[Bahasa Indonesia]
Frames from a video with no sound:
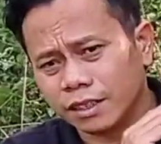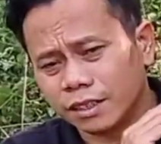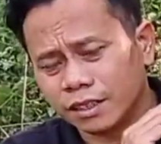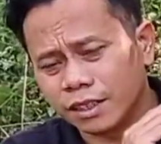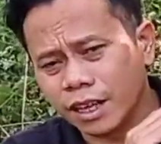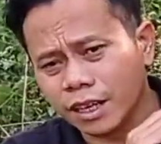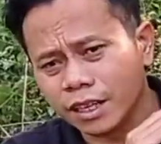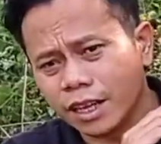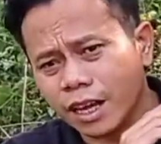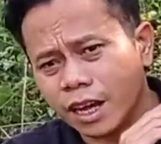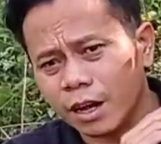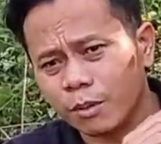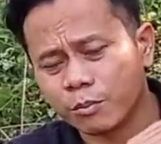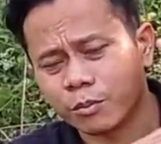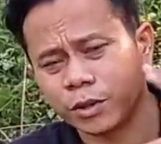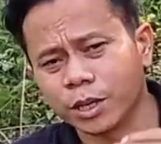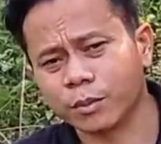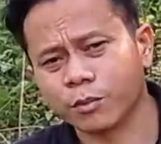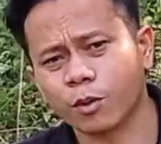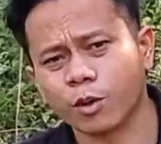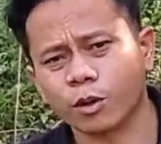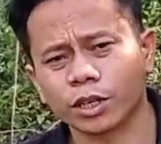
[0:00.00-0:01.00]
daya
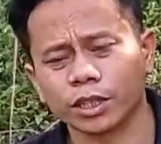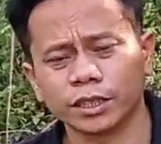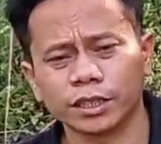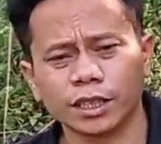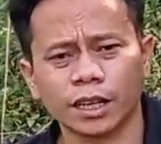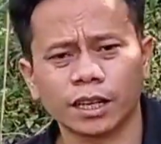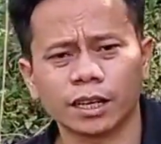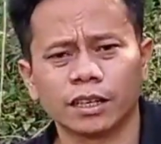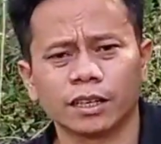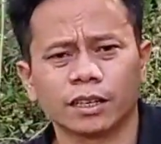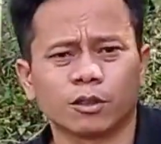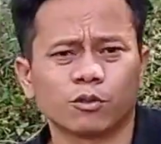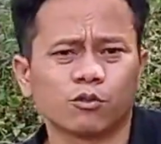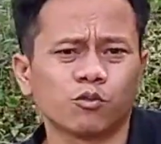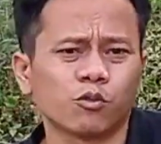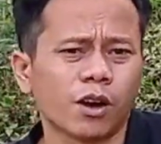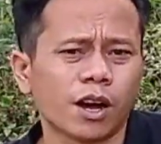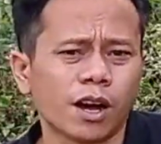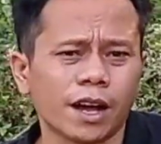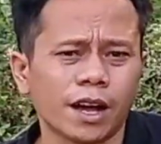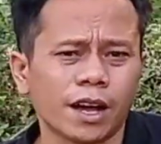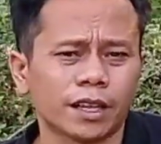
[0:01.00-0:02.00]
memorinya
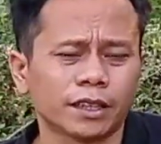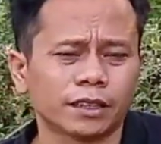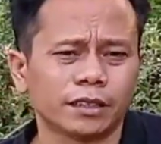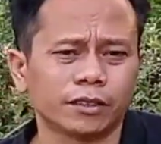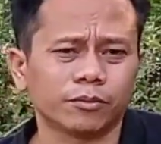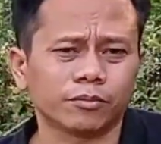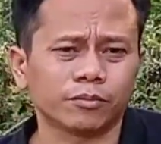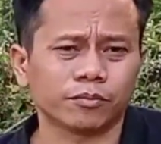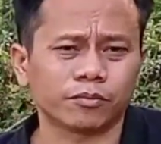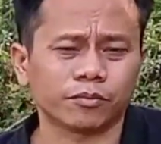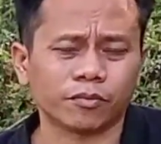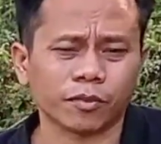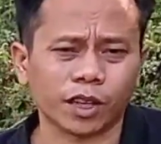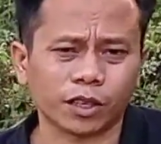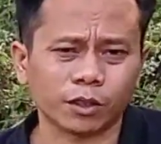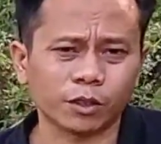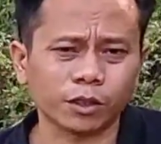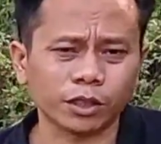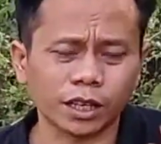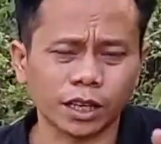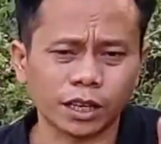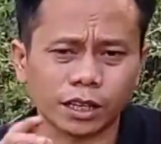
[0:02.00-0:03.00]
kuat
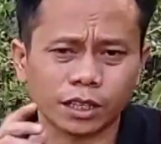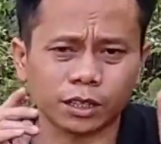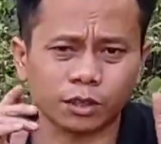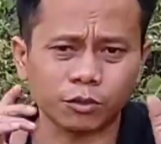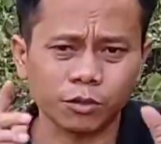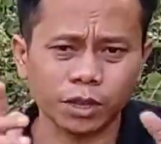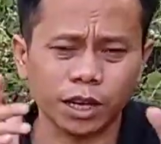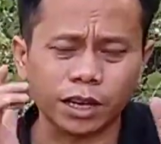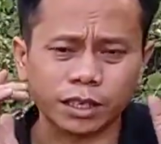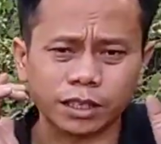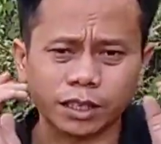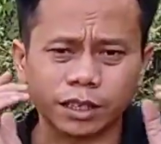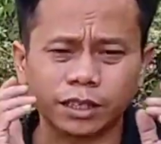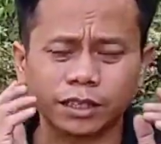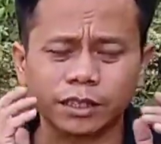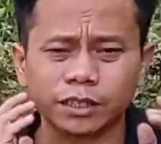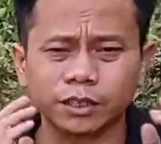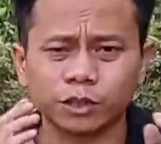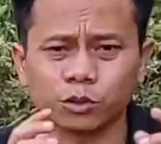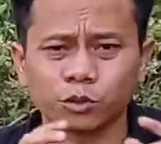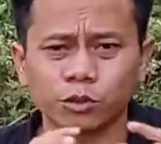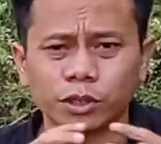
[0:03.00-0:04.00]
terus yang kedua dari
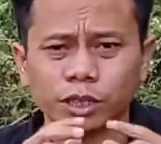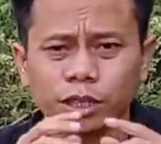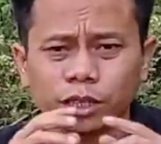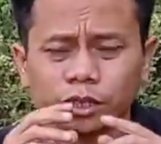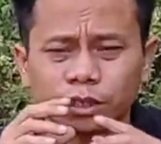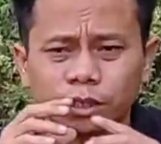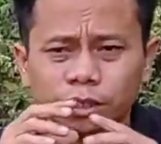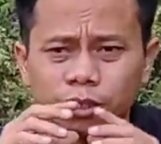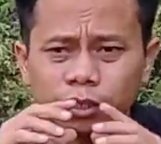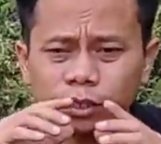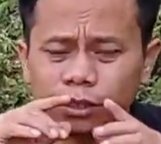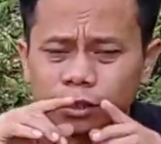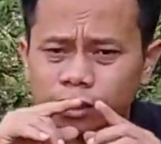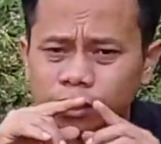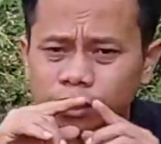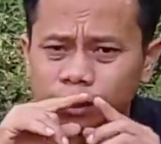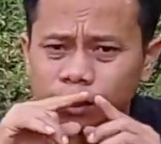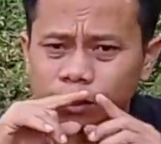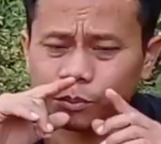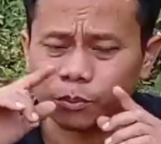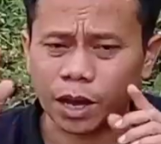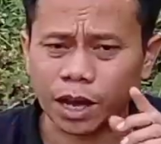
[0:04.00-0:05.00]
sugesti
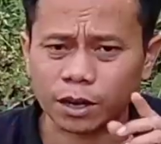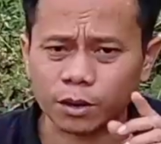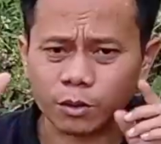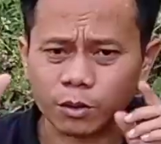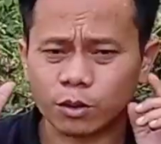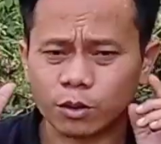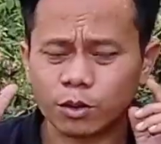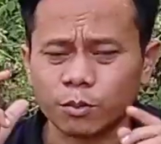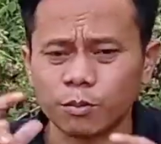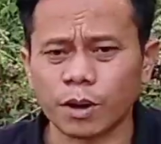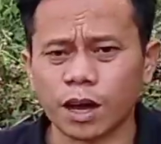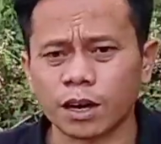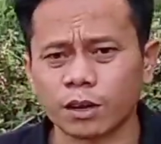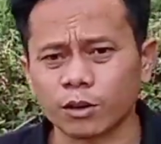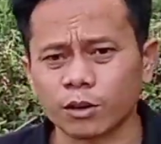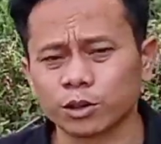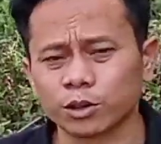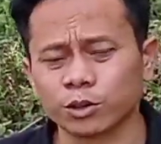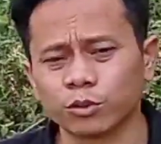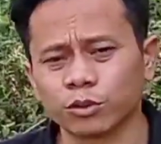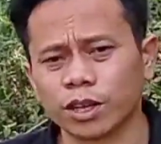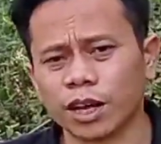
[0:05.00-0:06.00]
paruh paruh
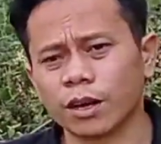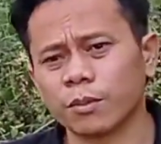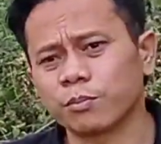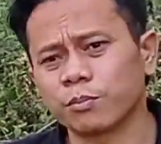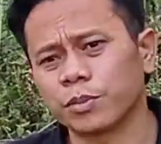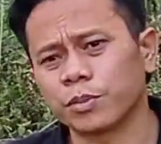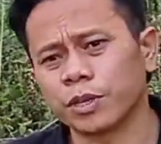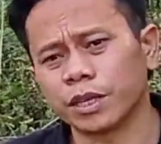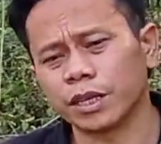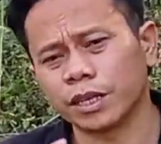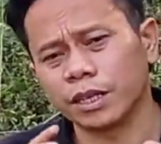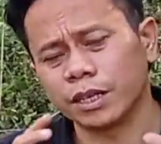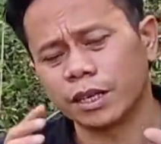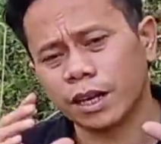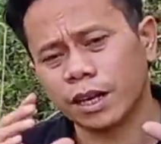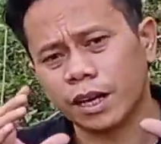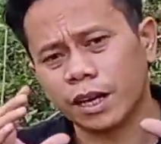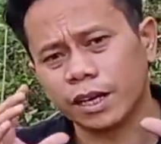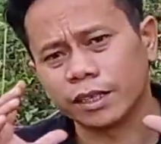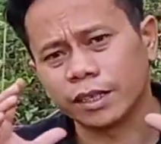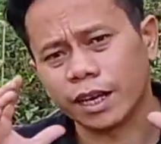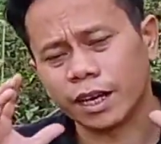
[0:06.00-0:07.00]
juga
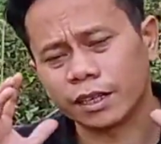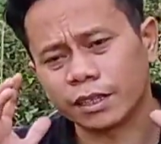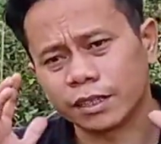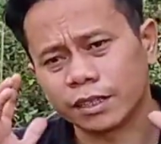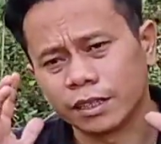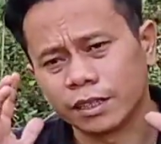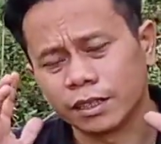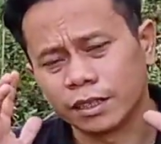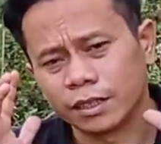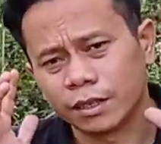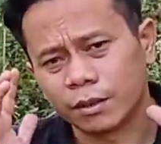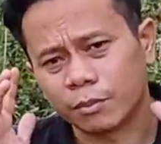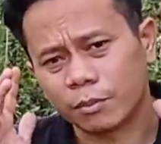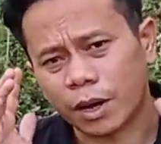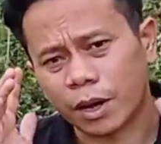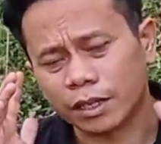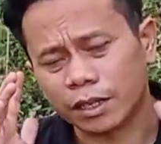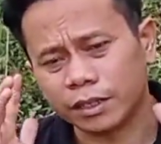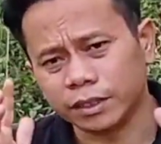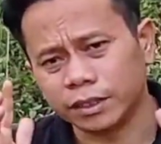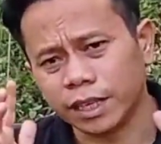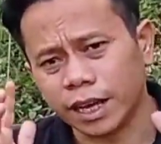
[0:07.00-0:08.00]
pilihlah yang
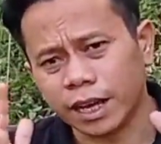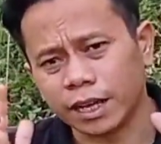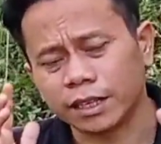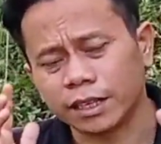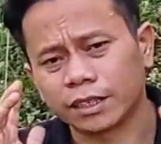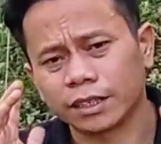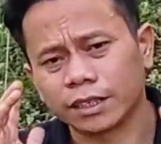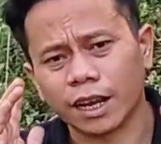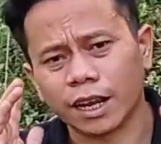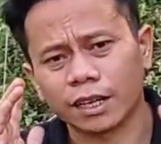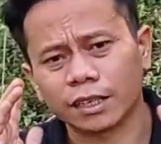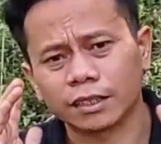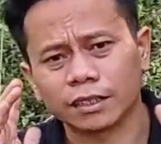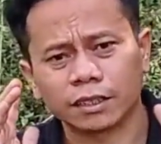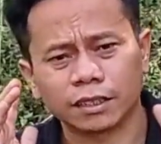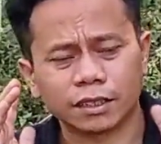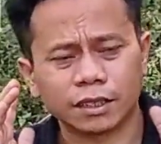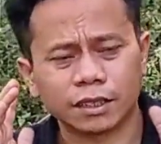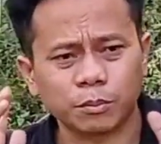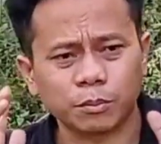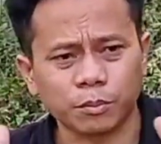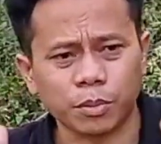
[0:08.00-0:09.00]
panjang dan
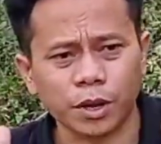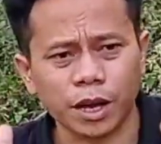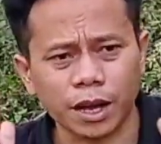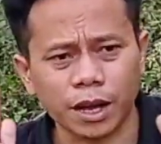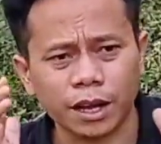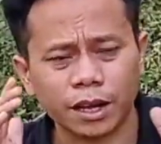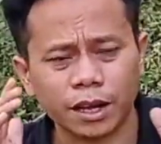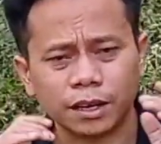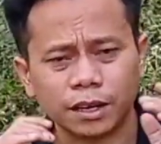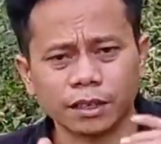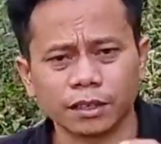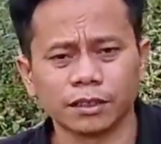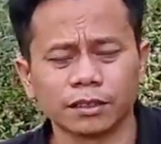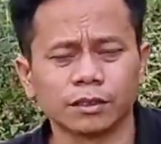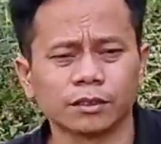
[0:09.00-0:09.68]
tebal